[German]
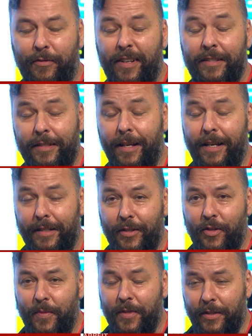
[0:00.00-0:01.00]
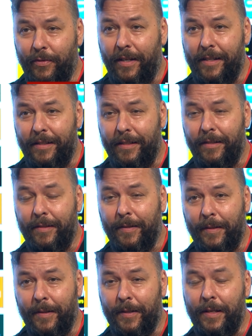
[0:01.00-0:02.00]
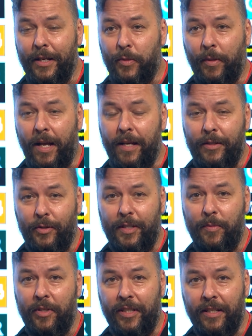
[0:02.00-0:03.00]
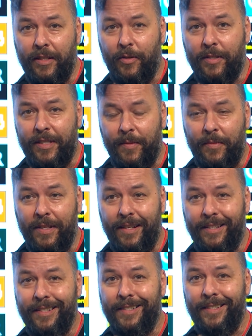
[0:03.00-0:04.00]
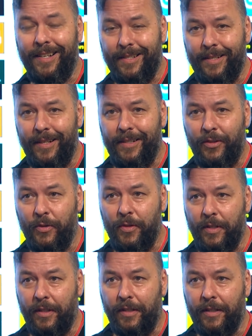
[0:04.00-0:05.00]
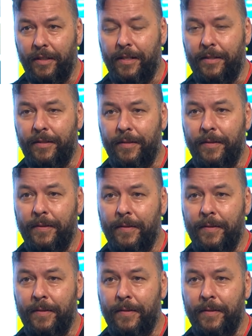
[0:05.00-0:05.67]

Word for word: Fans nahegekommen. Das Verhalten äh, entsprach also dem Hygienekonzept der Distanzhaltung, äh, das